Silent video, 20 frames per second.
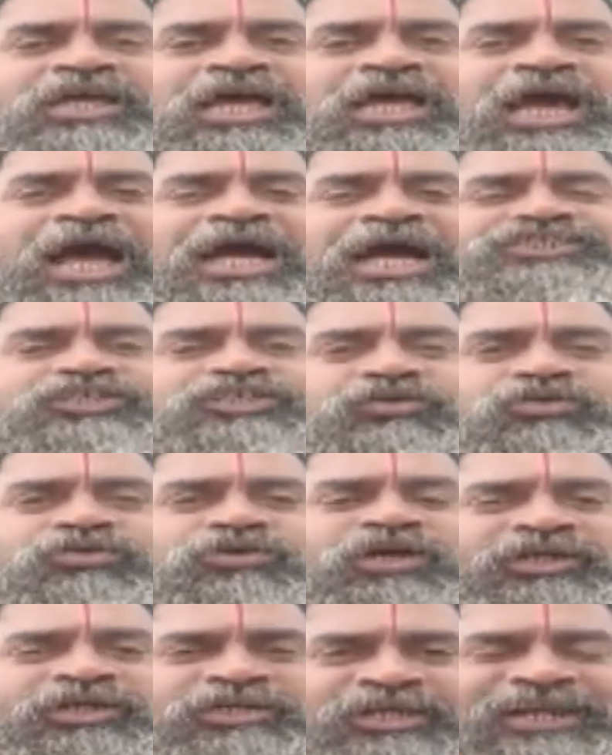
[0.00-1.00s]
అసలు
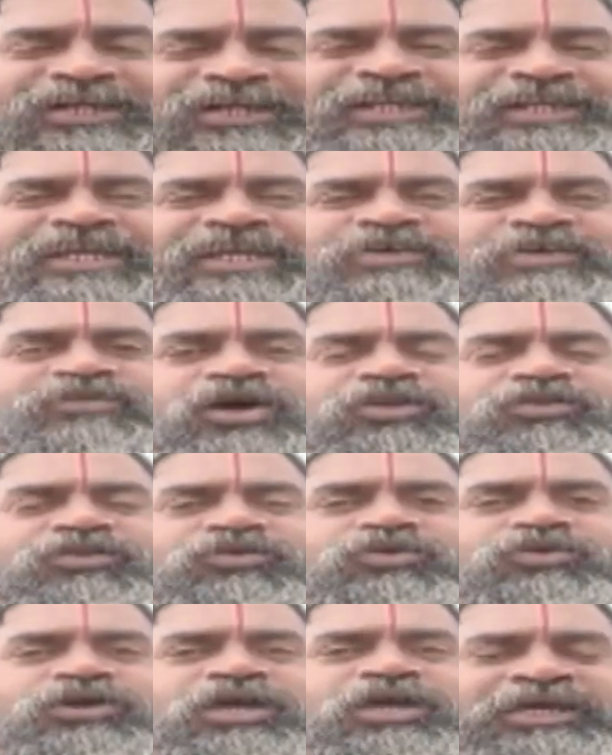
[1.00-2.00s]
టీటీడీ వాళ్ళు
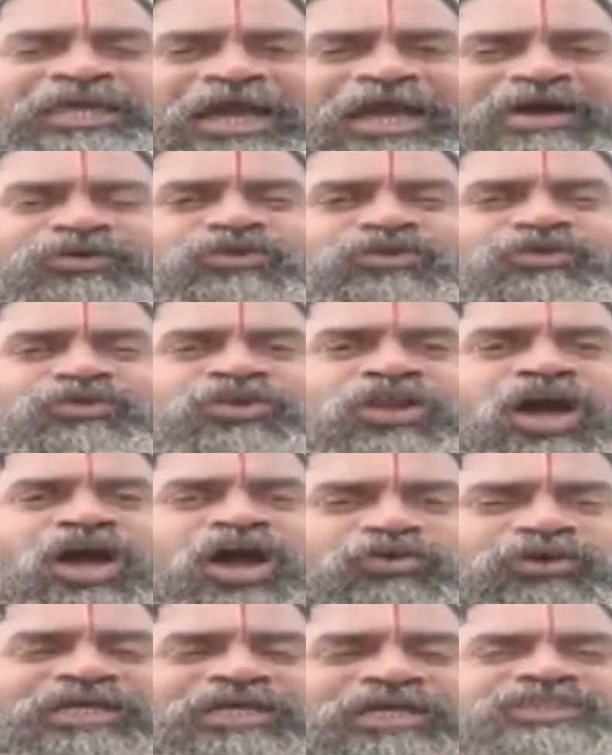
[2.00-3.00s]
కేవలం
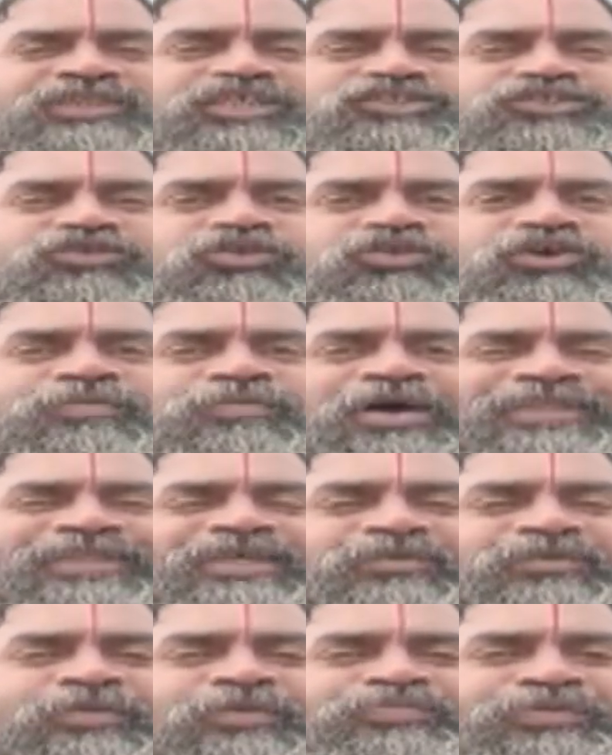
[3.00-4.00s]
నాలుగు అంతస్తులకు
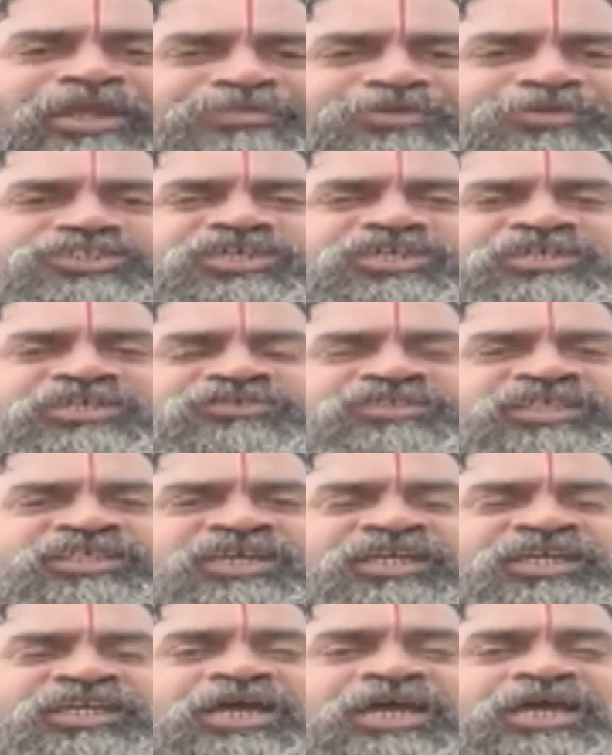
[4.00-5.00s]
మాత్రమే పెర్మిషన్ ఇస్తే
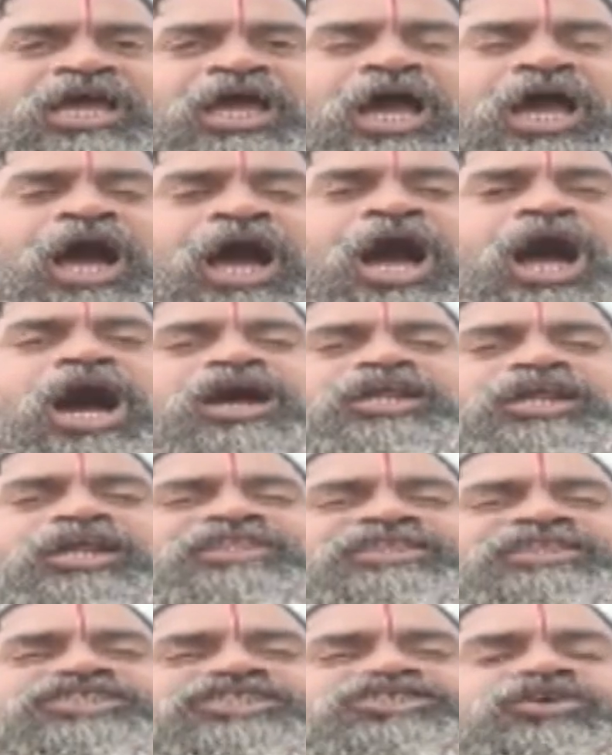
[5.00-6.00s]
ఆరు
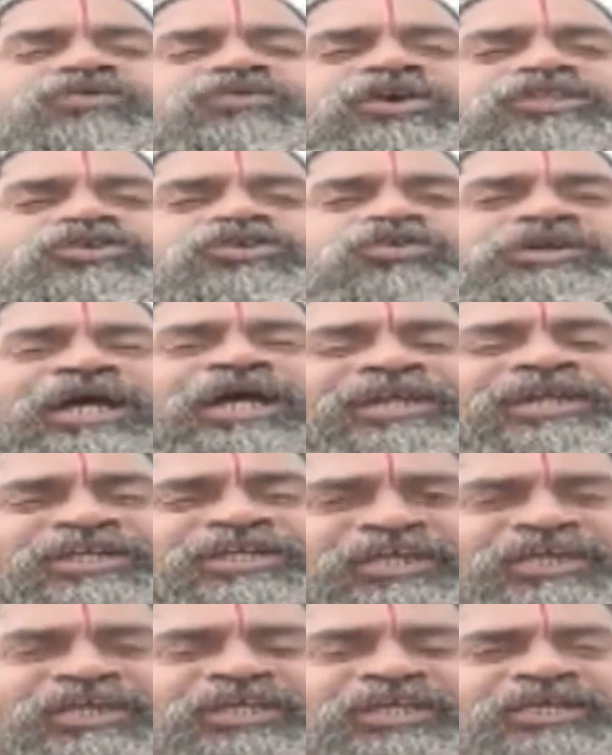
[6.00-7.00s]
అంతస్తుల వద్ద
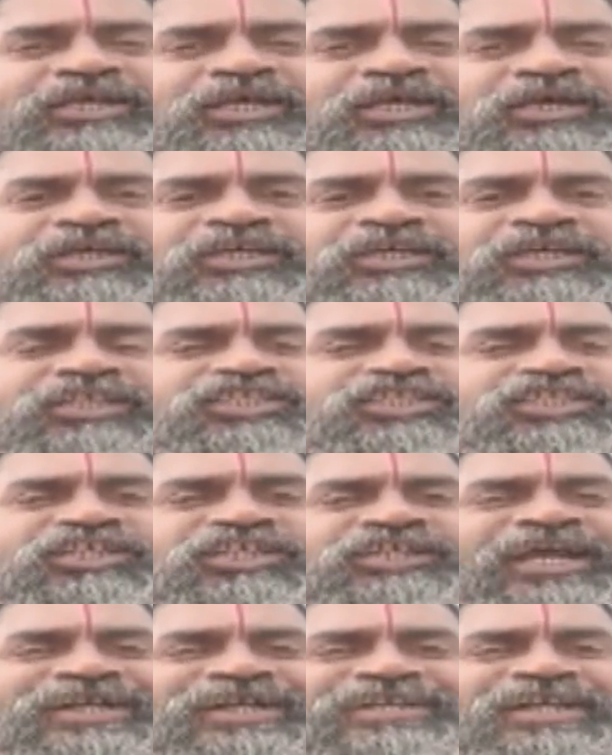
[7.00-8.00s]
కట్టి ఇది
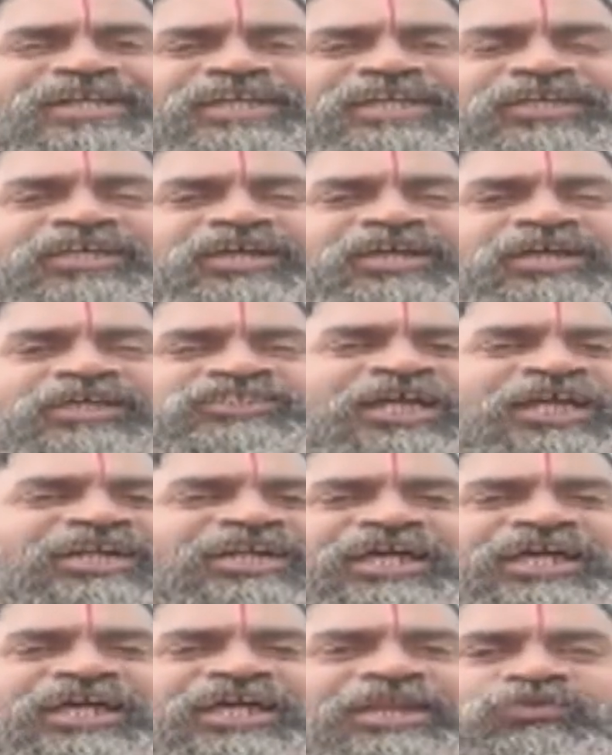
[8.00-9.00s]
టీటీడీ
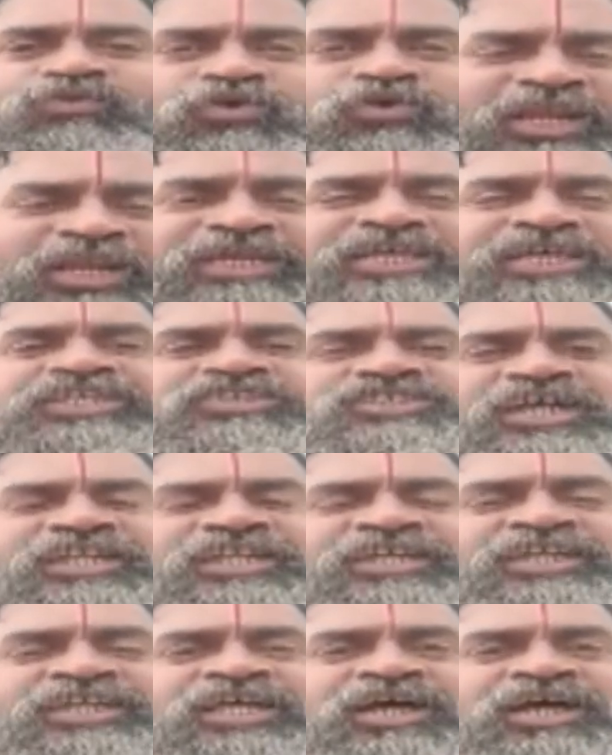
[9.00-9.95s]
చట్టాలను ఉల్లంఘించాడు ఈయన